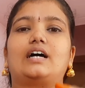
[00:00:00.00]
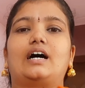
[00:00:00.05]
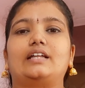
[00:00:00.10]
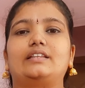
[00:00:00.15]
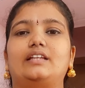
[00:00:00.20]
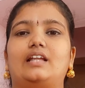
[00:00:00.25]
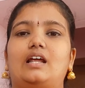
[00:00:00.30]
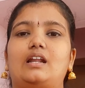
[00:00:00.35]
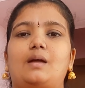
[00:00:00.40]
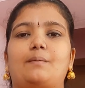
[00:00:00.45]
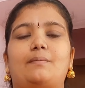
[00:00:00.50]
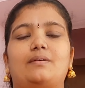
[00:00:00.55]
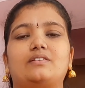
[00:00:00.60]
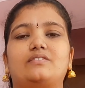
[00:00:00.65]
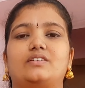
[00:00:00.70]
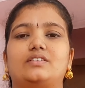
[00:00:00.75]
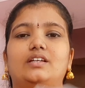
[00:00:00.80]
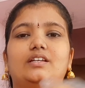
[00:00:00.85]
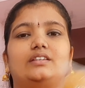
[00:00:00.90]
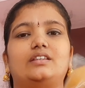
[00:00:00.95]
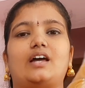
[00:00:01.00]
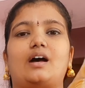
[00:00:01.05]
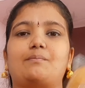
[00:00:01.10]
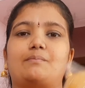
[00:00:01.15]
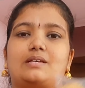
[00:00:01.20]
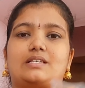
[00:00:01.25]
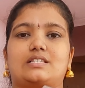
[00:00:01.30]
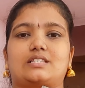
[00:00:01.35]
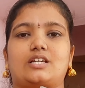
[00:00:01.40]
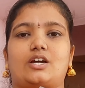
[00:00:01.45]
அதனால் நம்மளுக்கு வந்து
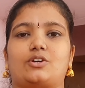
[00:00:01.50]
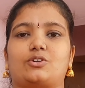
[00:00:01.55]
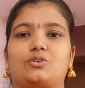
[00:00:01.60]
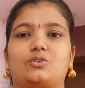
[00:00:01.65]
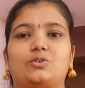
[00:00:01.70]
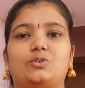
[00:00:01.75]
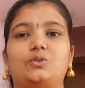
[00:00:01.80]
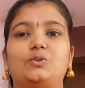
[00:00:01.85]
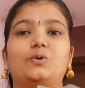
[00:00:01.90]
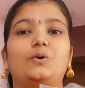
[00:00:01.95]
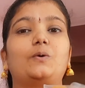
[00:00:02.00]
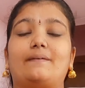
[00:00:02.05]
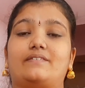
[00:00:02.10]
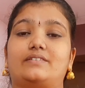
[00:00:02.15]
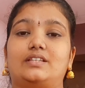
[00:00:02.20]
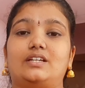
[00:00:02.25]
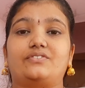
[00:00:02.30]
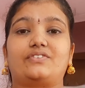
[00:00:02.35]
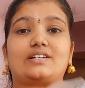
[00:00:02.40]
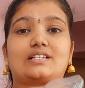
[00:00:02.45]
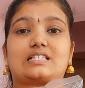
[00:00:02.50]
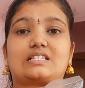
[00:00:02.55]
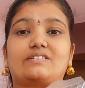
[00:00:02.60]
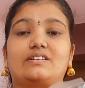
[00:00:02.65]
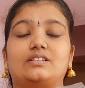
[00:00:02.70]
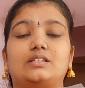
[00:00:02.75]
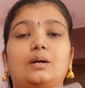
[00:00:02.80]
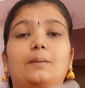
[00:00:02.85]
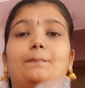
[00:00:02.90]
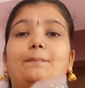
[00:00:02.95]
இதான் பெஸ்ட்டாக இருக்கும் வந்து
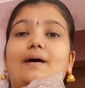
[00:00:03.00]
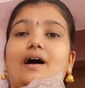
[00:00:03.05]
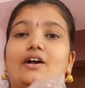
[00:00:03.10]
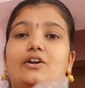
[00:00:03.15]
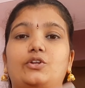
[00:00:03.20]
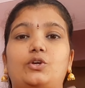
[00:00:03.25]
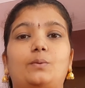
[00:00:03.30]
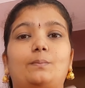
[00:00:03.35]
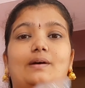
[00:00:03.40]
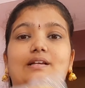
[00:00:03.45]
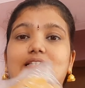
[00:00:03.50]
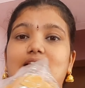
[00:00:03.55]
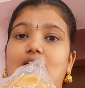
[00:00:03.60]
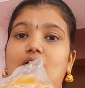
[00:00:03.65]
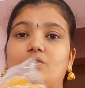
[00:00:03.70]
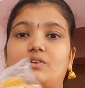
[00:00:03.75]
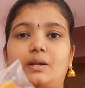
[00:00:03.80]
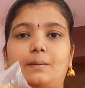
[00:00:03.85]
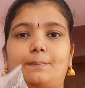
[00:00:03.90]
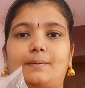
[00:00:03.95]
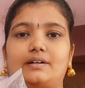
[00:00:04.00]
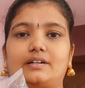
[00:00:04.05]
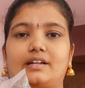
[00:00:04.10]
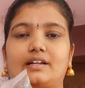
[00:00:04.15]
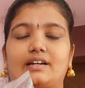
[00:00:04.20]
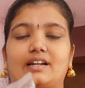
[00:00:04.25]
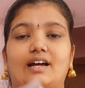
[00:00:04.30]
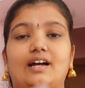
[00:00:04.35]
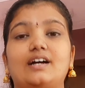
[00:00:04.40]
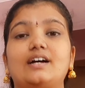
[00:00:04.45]
ஃபஸ்ட்டு வந்து பானியும் மசாலாவும் ரெடி
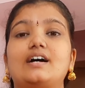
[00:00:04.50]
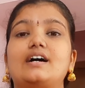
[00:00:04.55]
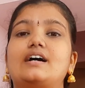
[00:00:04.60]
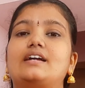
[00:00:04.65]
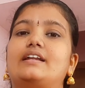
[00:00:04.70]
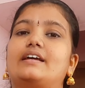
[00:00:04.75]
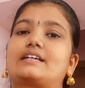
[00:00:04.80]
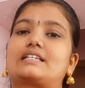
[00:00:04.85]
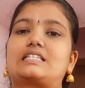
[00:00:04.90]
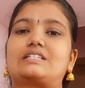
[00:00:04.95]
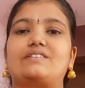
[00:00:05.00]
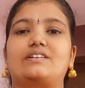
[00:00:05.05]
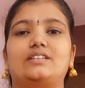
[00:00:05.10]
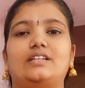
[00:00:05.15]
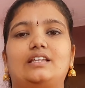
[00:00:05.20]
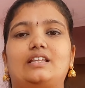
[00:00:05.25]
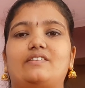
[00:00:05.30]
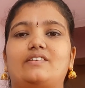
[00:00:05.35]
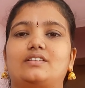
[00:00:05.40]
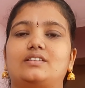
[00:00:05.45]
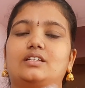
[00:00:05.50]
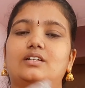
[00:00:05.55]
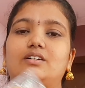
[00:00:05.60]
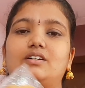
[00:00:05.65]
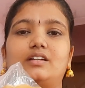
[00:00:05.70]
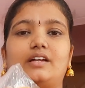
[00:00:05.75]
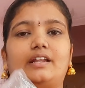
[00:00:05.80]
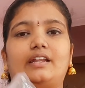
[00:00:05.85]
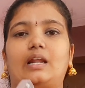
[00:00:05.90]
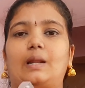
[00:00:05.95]
பண்ணிடலாம் நெக்ஸ்ட்டு வந்து இதை வந்து
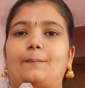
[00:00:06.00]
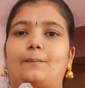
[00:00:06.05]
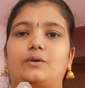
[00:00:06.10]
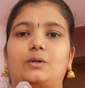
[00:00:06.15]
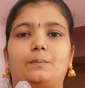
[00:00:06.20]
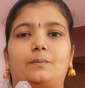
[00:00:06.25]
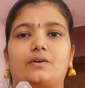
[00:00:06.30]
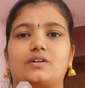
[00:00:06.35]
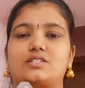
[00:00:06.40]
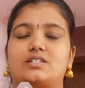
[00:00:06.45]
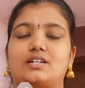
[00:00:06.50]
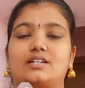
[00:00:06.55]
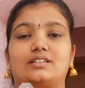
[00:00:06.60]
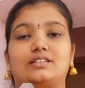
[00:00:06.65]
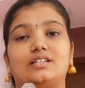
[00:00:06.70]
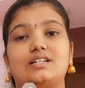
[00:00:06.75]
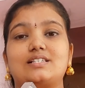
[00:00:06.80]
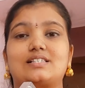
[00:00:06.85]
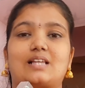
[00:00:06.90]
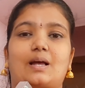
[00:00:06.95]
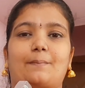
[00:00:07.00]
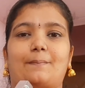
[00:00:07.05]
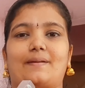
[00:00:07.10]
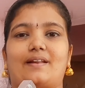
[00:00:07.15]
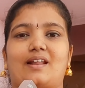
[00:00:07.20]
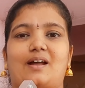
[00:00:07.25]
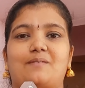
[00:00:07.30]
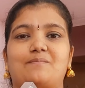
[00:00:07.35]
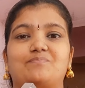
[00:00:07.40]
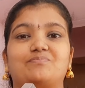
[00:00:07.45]
எண்ணெயில் போட்டு பொறிச்சு எடுத்து
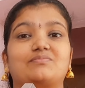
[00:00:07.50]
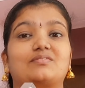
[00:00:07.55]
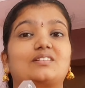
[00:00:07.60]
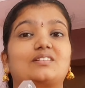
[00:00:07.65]
சாப்பிட்லாம்